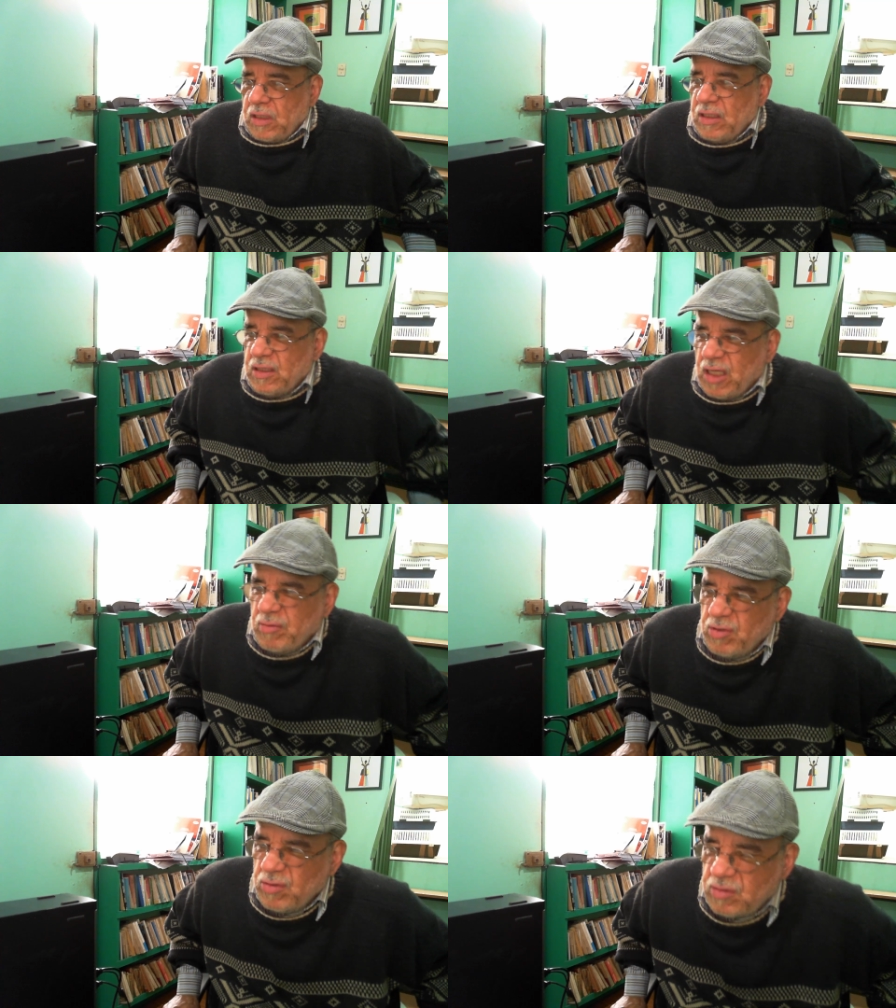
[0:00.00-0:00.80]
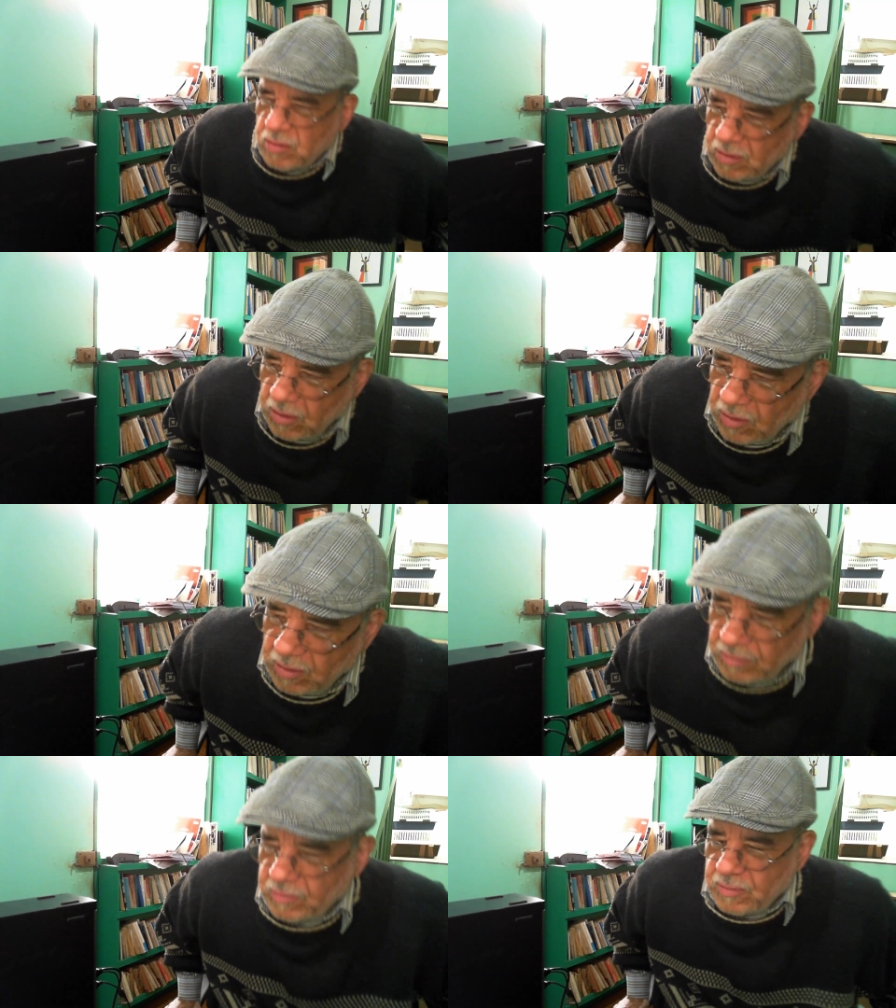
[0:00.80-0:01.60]
en términos
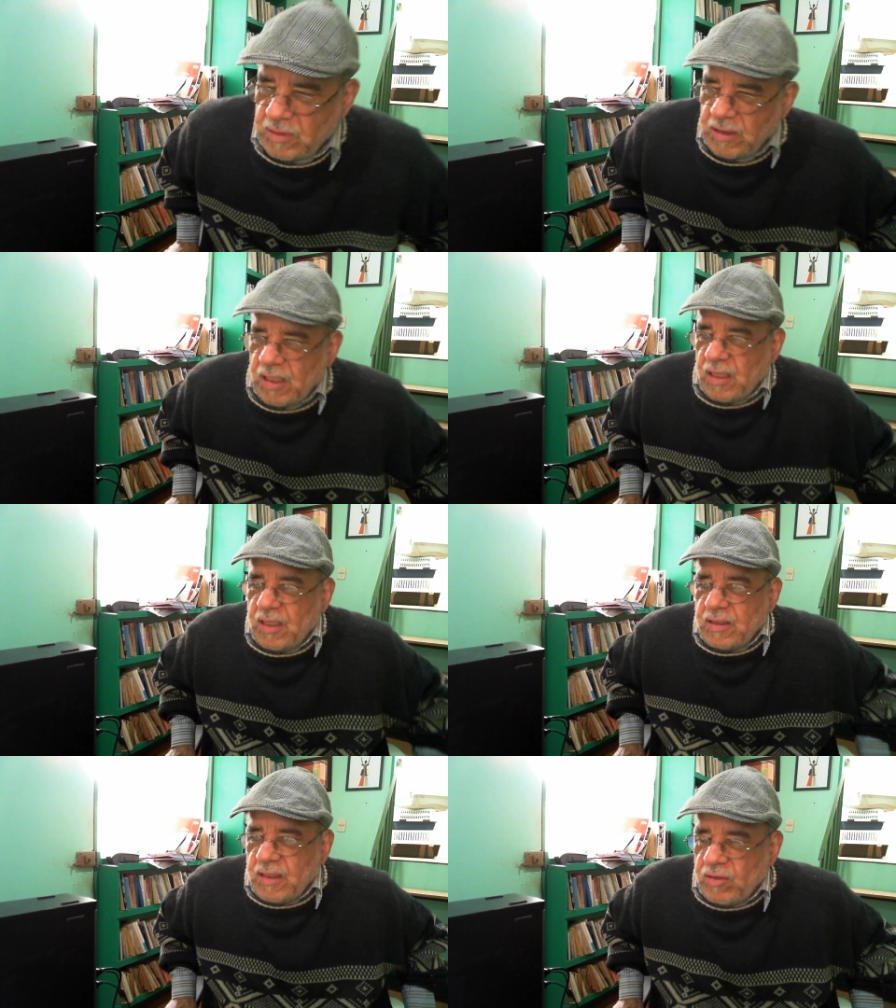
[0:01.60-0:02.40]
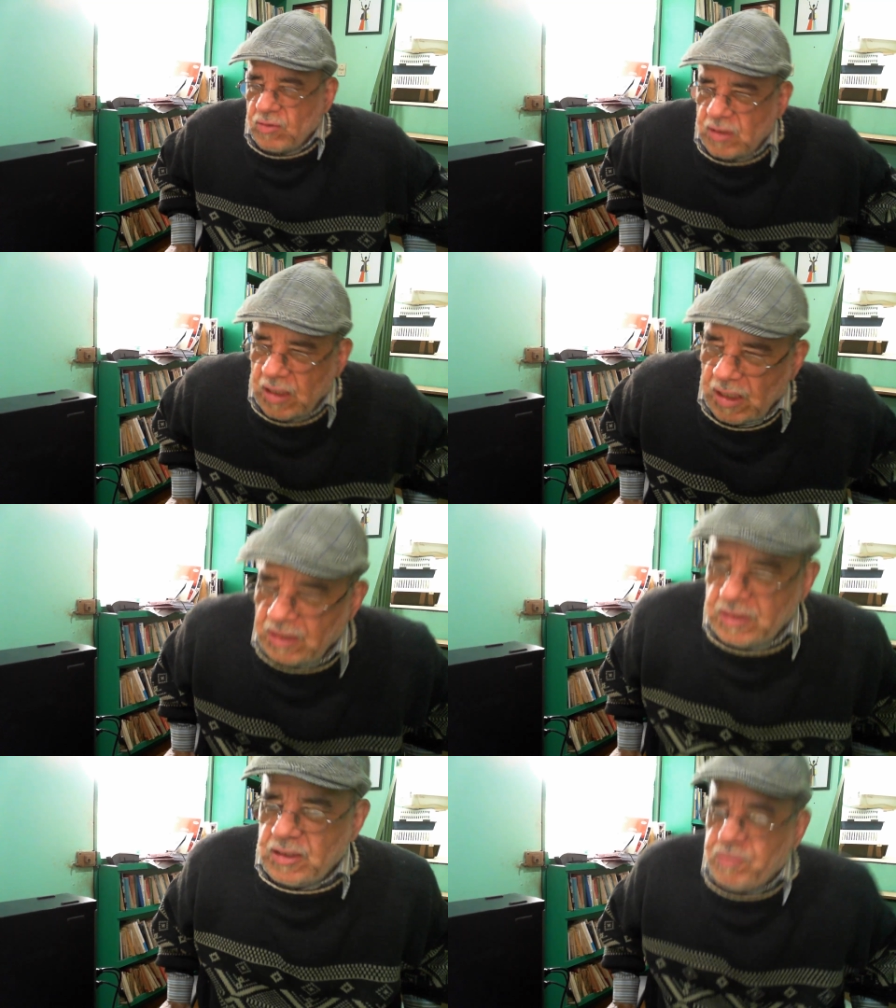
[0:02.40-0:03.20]
de, la, de los
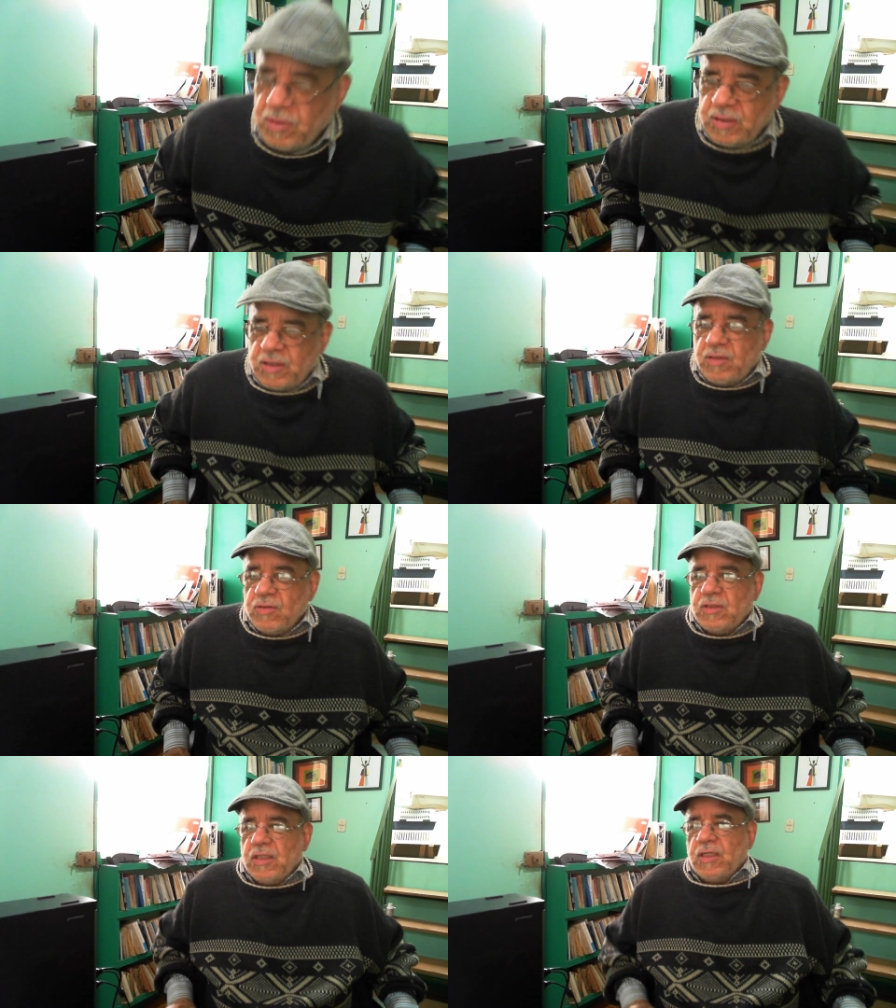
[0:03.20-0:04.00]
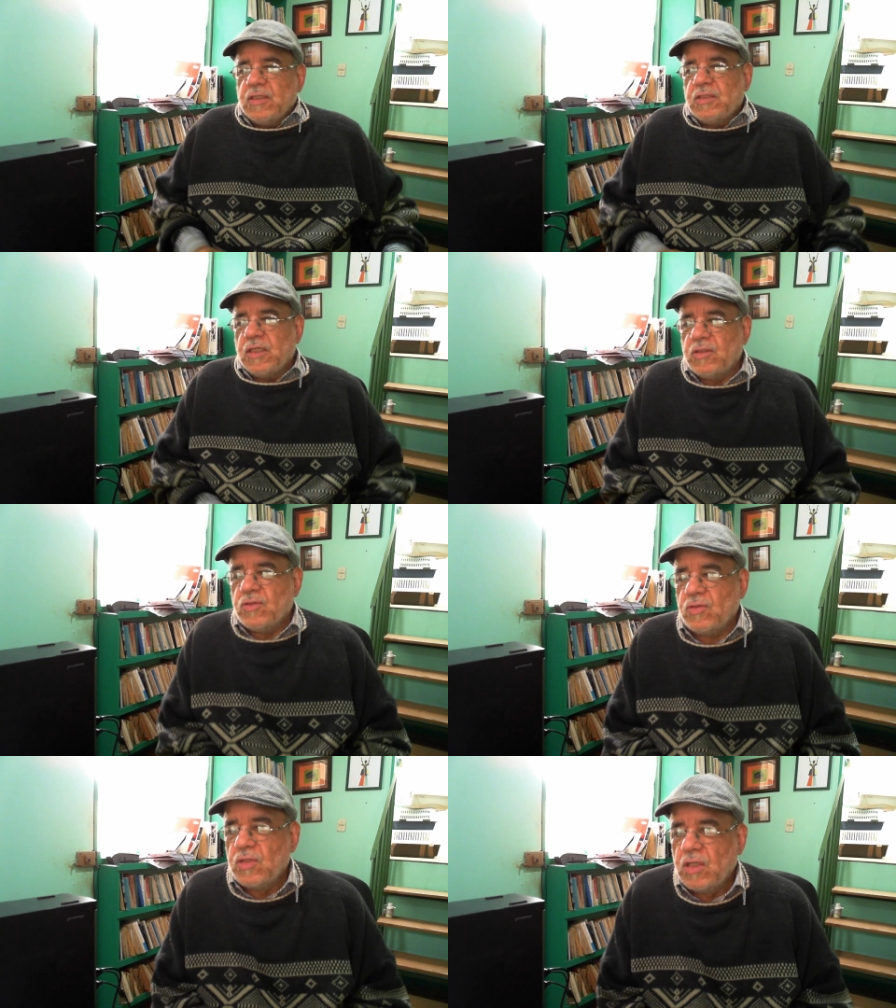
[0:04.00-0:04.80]
análisis políticos siguen
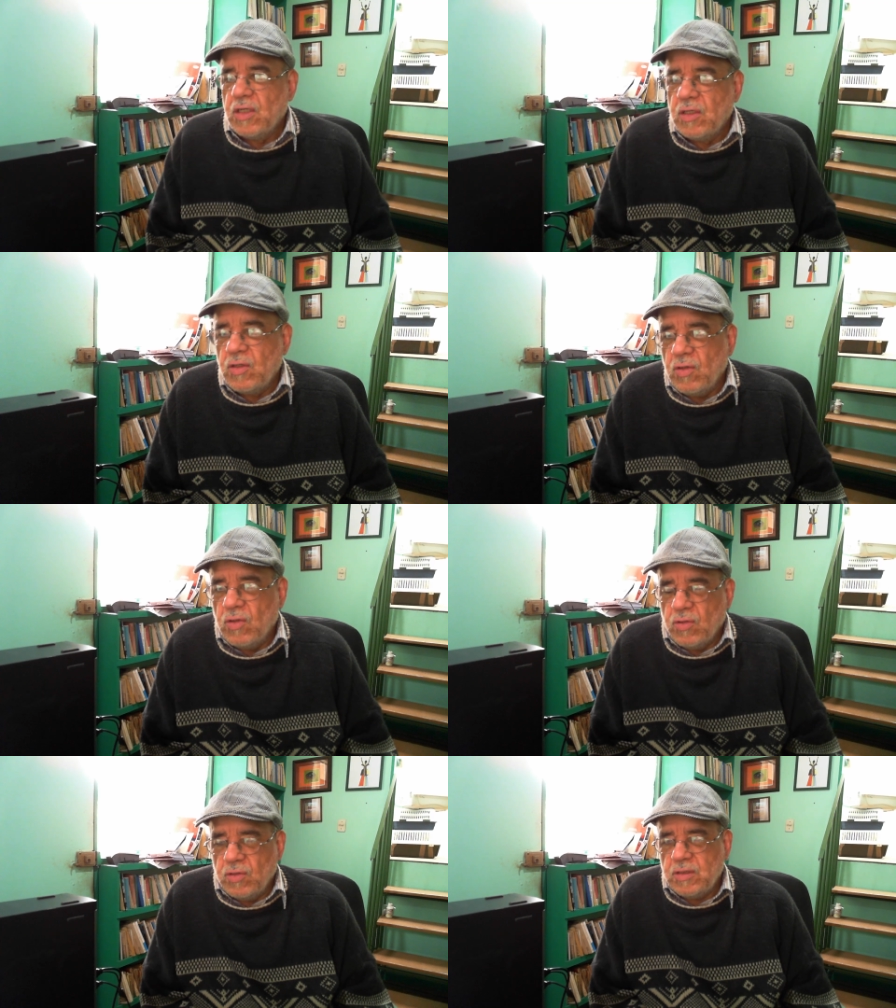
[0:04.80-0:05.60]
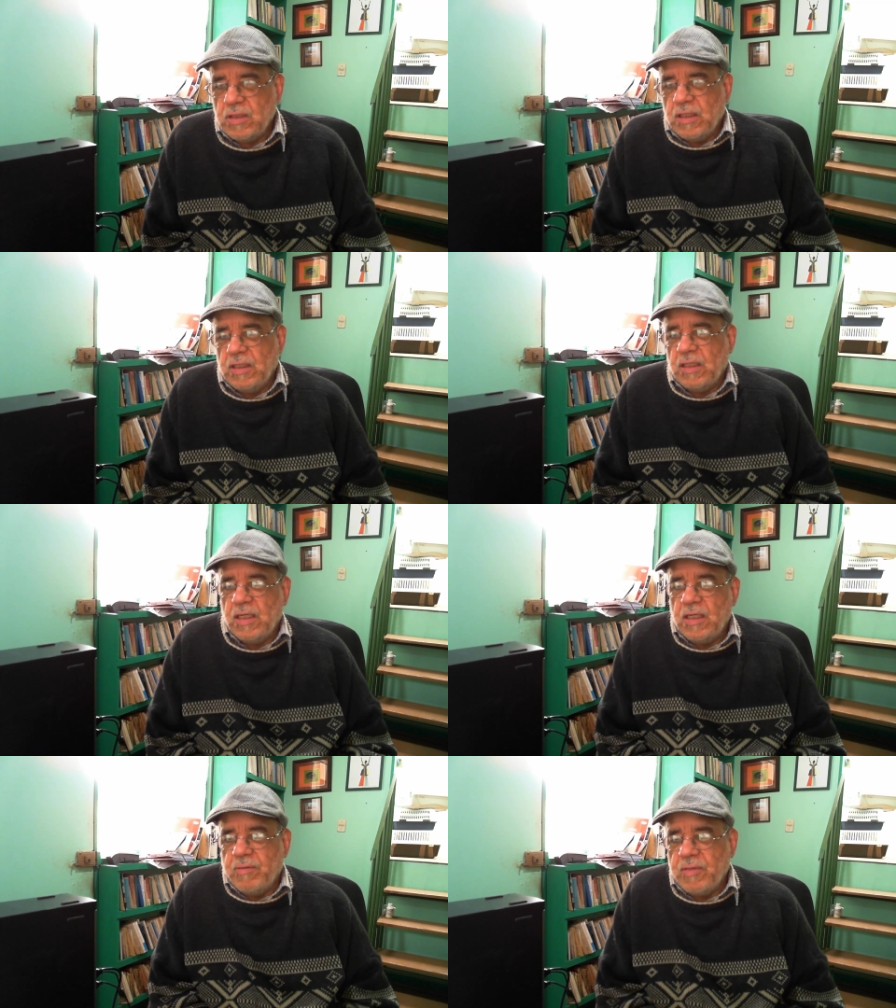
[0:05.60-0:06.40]
siendo los eh,
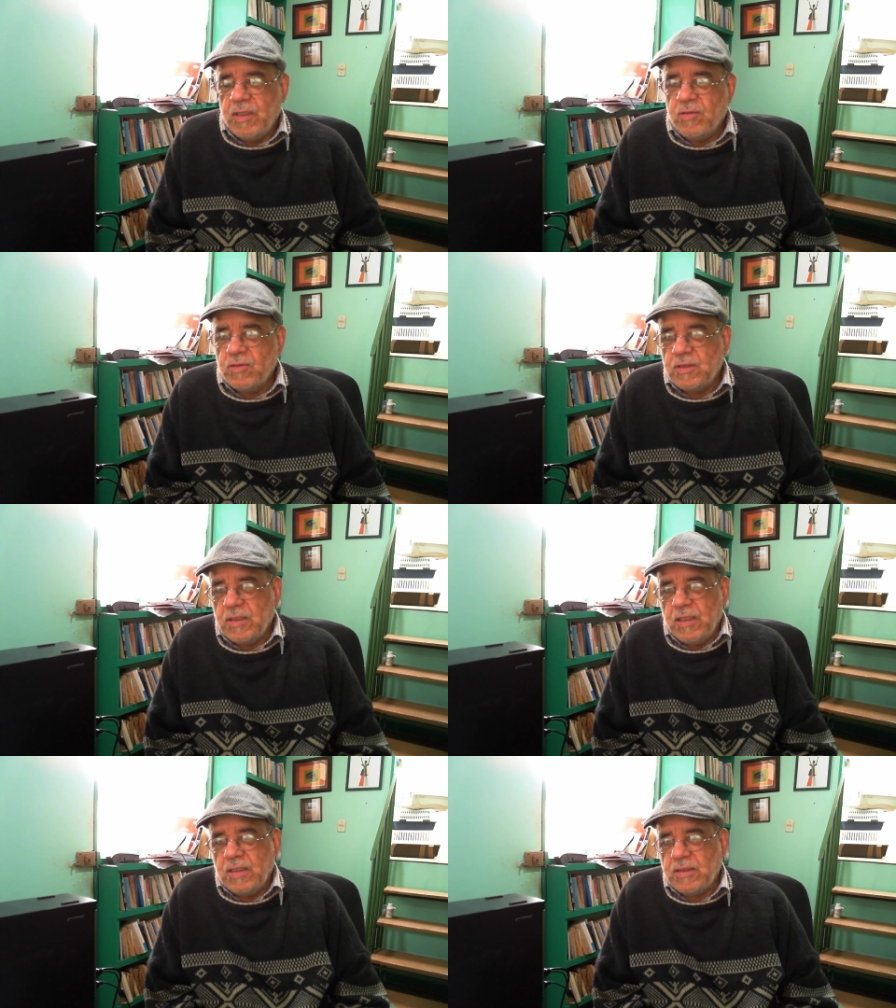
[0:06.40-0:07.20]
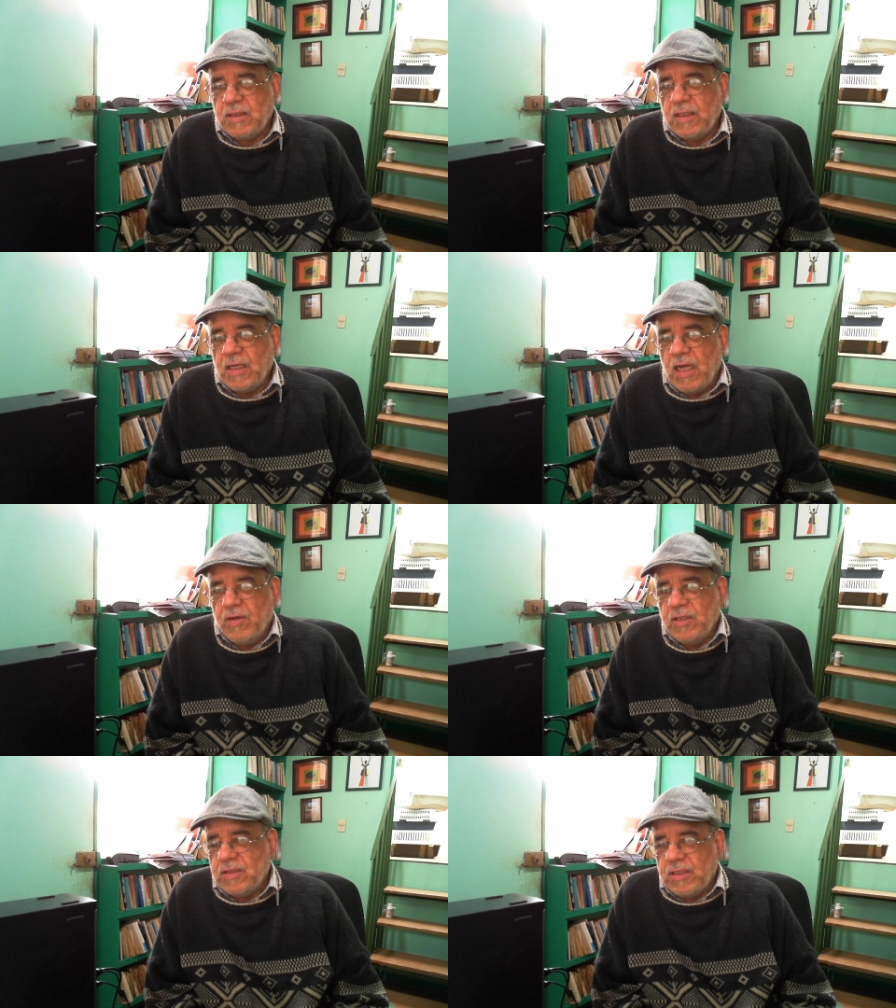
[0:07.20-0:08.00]
enemigos este, a
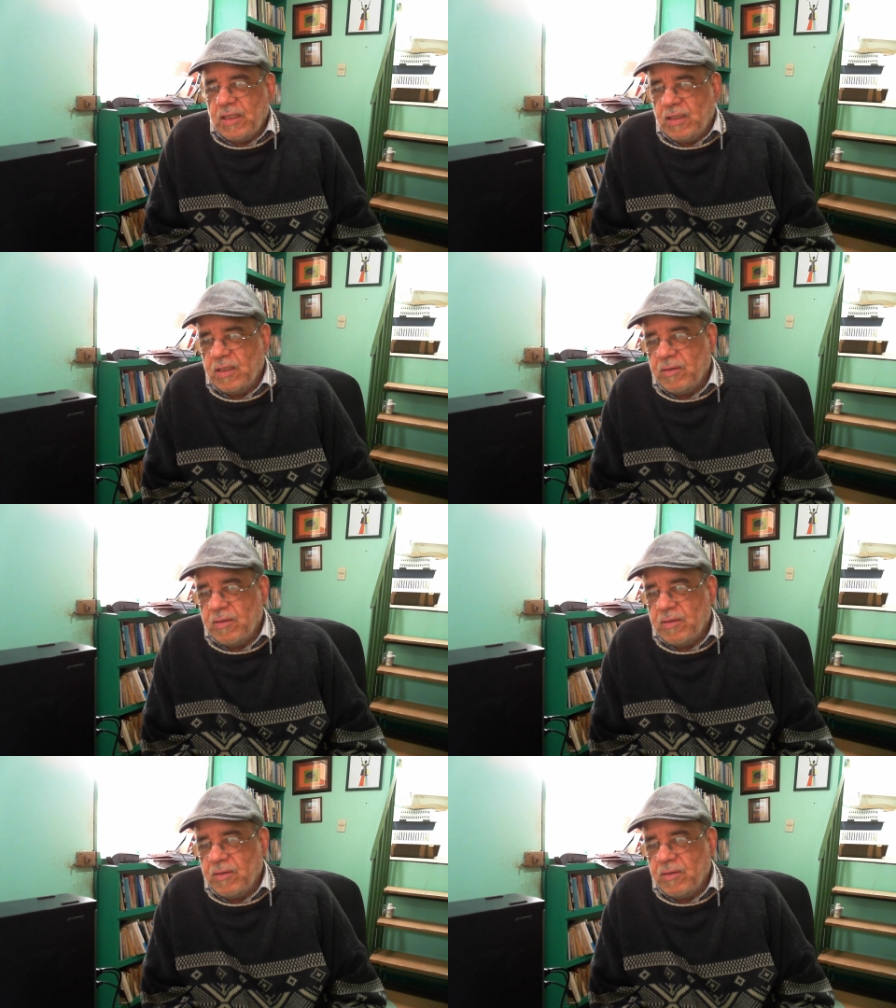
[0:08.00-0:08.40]
vencer.